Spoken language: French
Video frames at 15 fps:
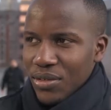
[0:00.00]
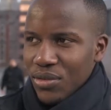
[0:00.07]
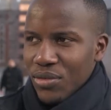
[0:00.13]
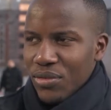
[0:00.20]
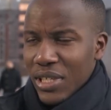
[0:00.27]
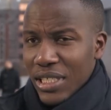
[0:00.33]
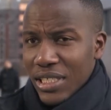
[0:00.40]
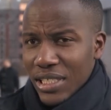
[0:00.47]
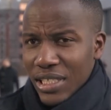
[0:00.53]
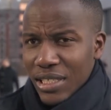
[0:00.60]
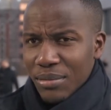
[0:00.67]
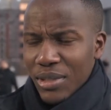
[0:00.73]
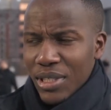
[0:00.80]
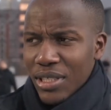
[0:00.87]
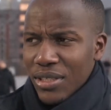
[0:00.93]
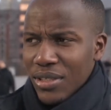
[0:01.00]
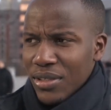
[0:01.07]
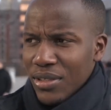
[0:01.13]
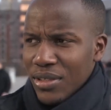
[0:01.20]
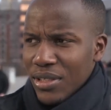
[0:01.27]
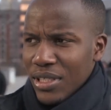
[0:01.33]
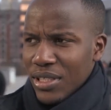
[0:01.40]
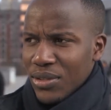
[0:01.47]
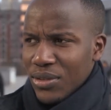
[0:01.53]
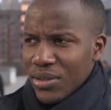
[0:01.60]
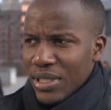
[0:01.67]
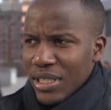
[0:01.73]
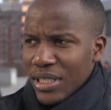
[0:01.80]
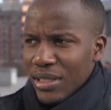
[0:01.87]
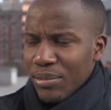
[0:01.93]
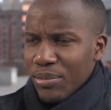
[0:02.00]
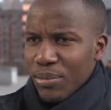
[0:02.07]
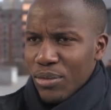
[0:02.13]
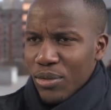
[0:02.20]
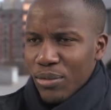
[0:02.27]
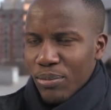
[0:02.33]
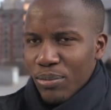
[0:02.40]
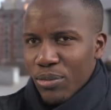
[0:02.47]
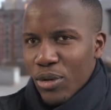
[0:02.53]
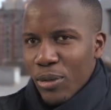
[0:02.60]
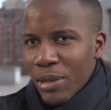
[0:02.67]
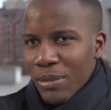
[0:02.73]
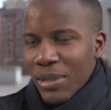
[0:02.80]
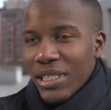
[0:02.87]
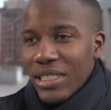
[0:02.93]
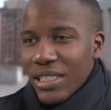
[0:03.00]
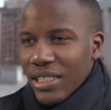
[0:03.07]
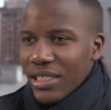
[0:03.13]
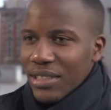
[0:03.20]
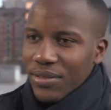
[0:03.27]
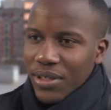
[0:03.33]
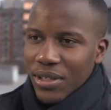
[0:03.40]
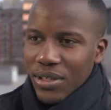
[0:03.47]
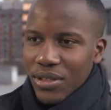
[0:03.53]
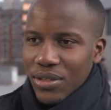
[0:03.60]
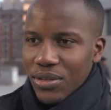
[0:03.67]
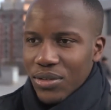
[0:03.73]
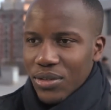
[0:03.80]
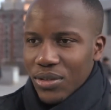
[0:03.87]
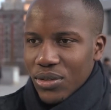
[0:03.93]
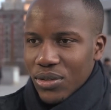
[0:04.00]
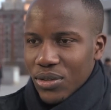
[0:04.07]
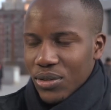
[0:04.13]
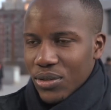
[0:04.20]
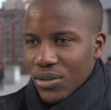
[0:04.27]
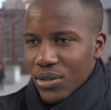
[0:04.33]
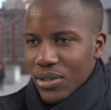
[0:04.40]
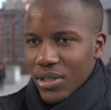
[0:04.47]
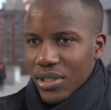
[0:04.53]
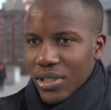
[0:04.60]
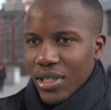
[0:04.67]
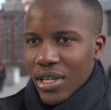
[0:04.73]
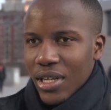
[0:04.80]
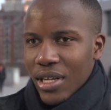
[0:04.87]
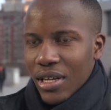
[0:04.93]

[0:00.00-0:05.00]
Une nouvelle dynamique, ils ont des problématiques différentes de ce que